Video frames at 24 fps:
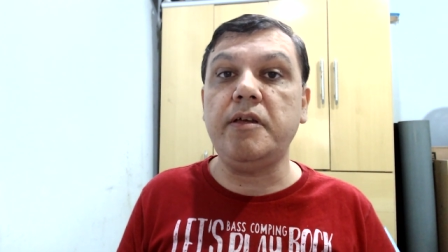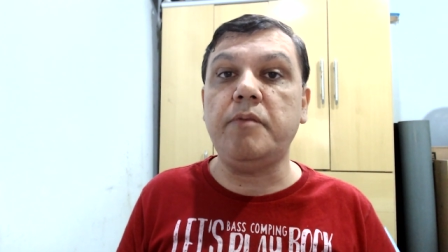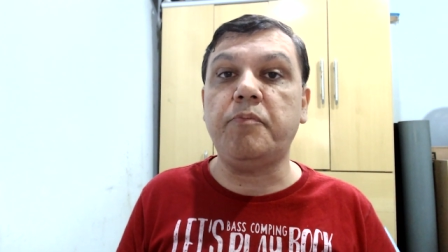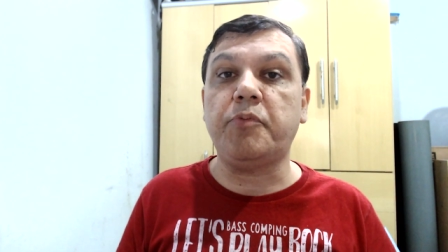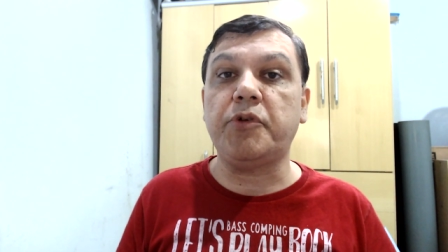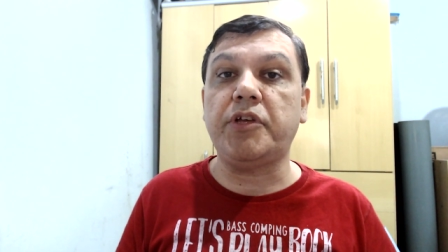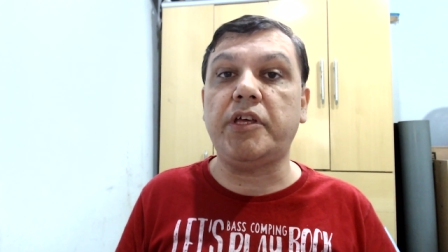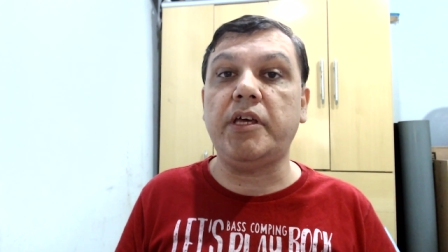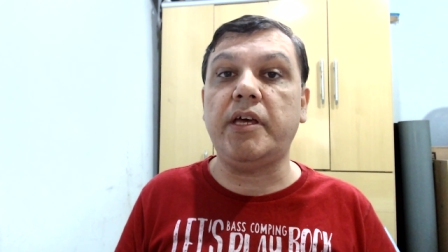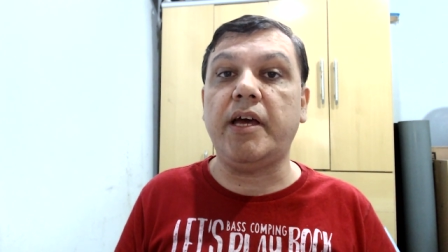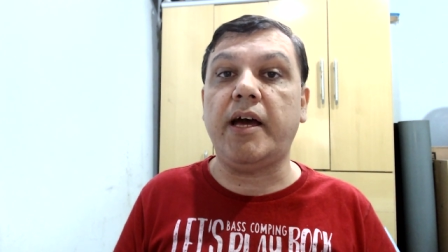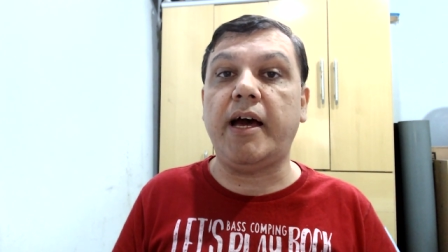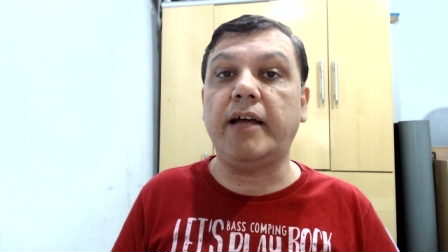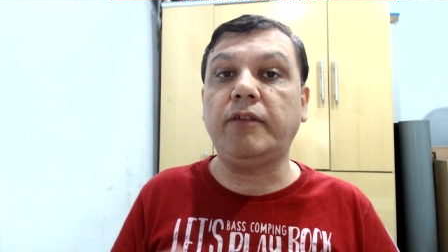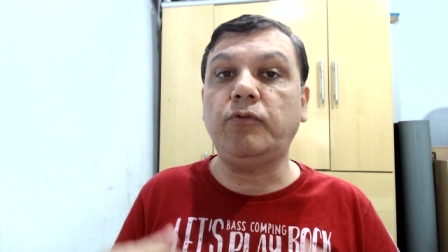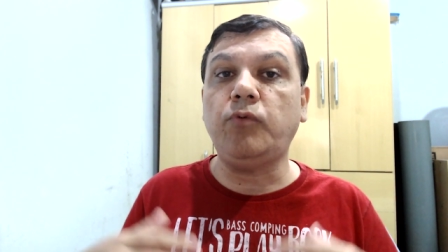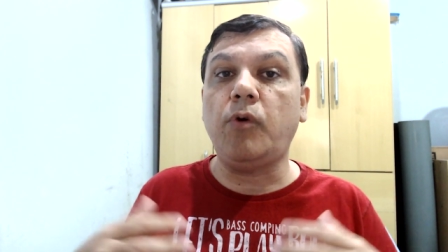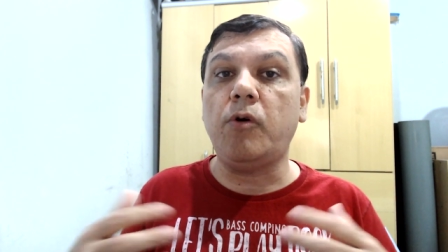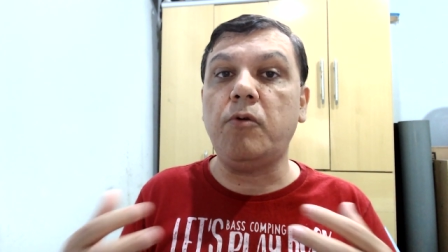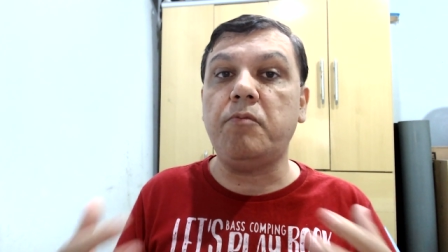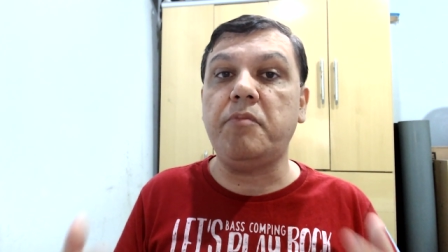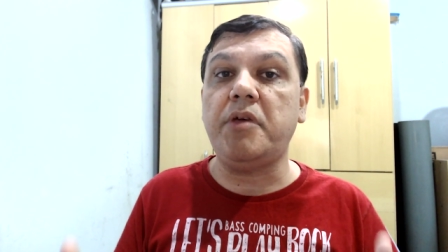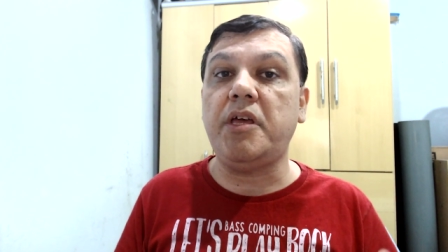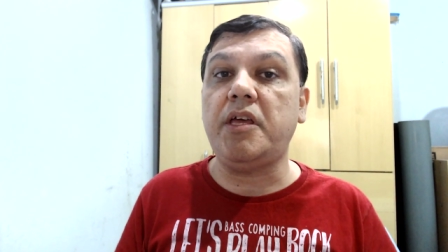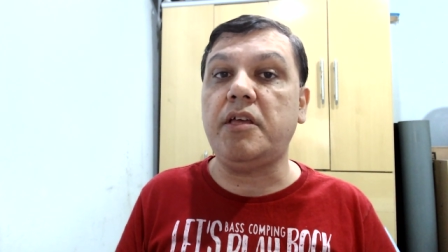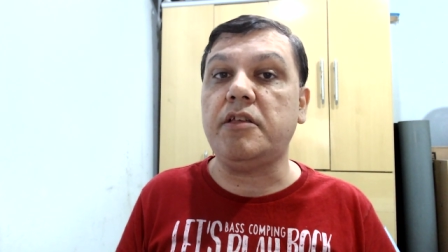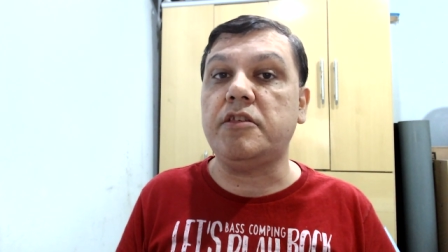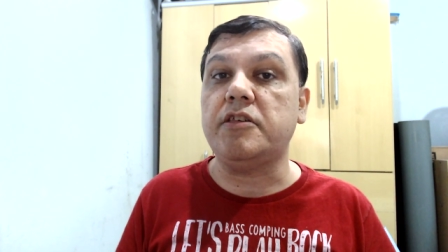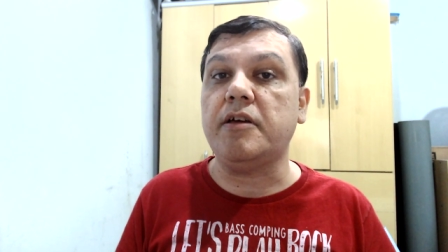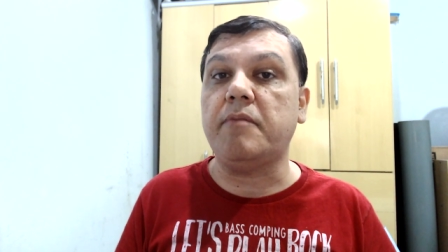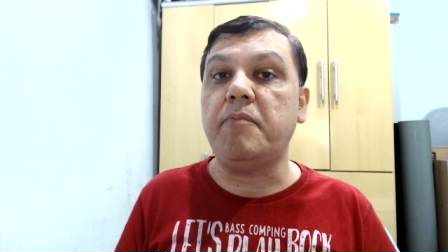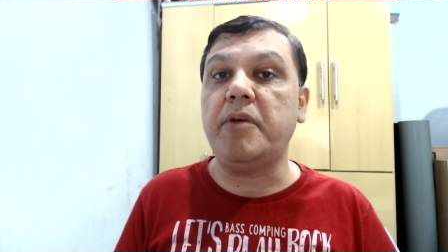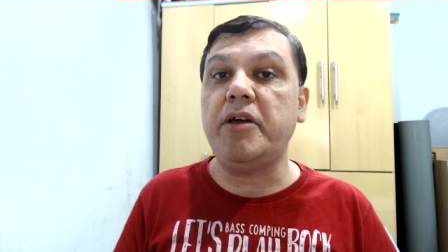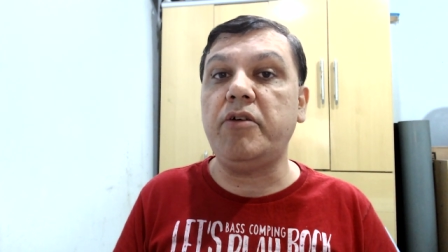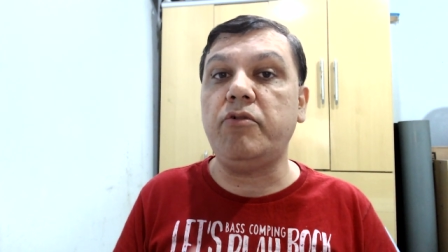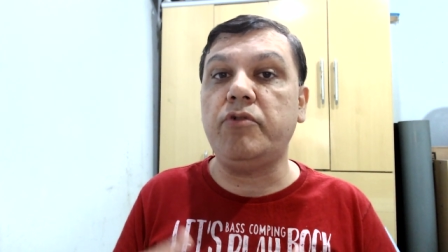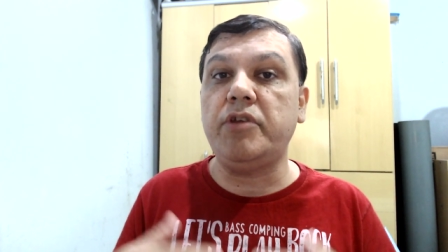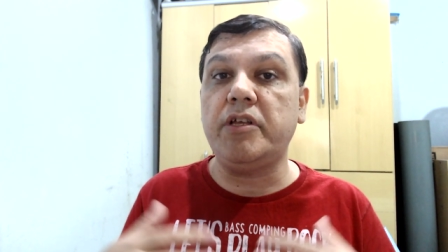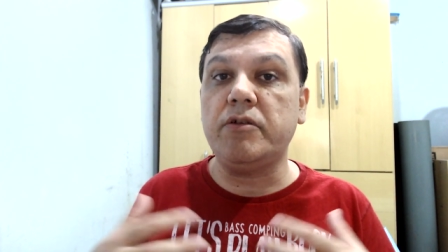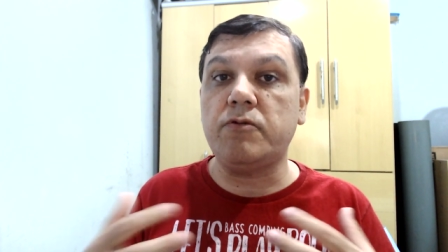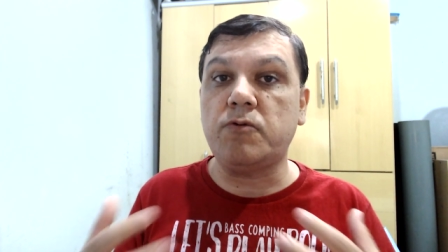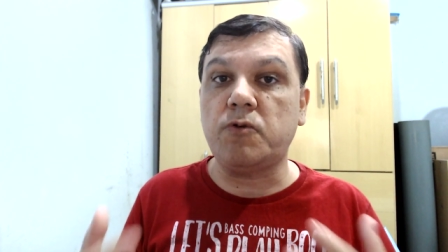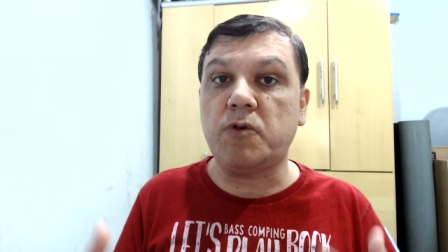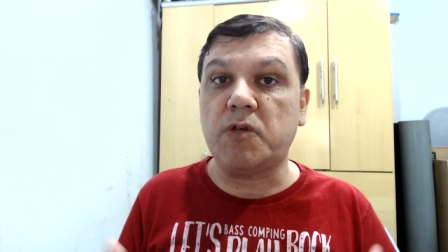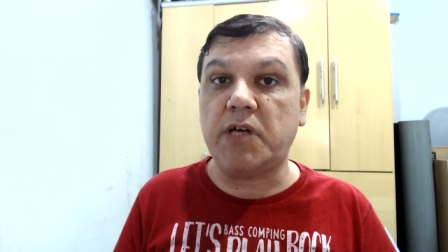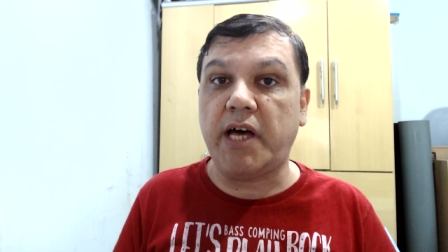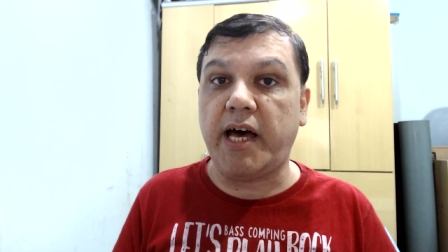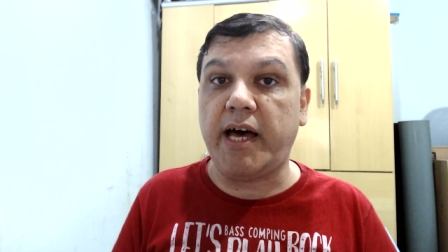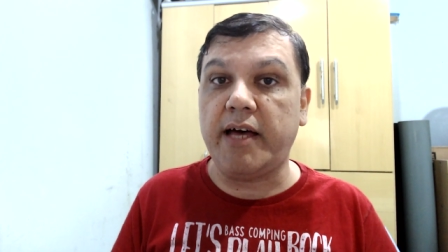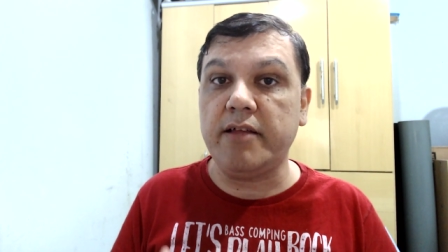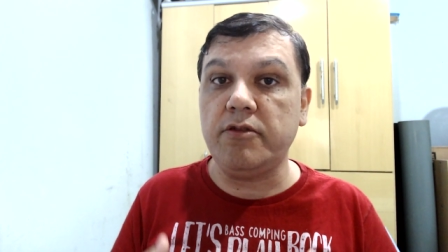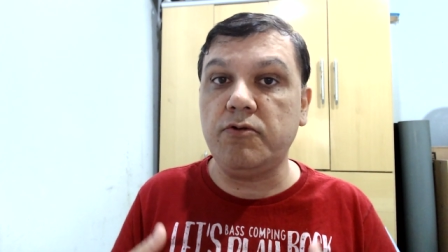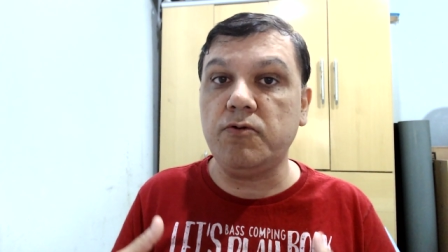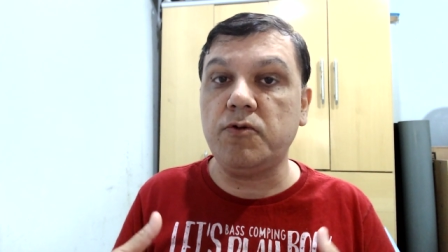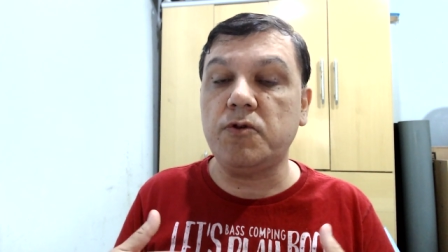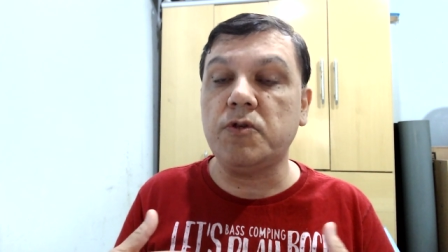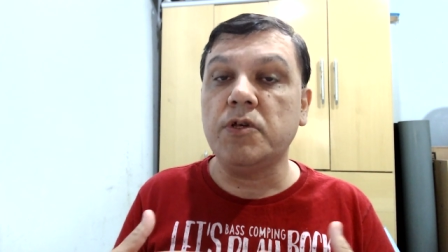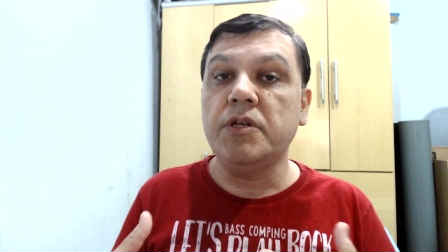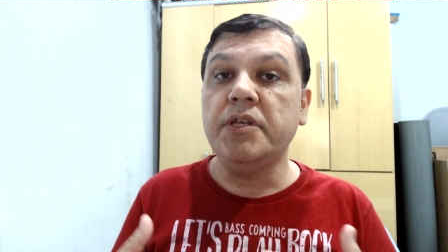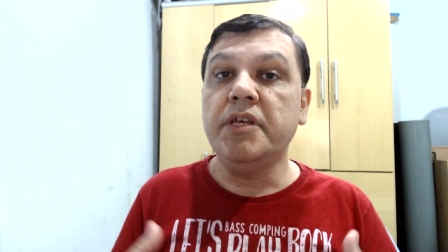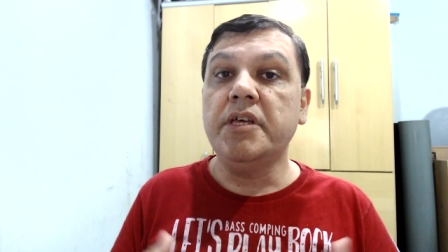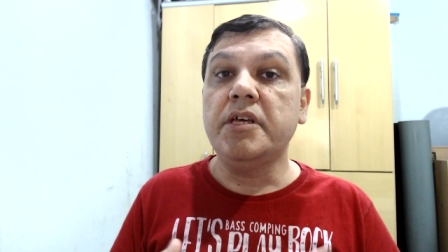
porque atualmente a maioria dos rádios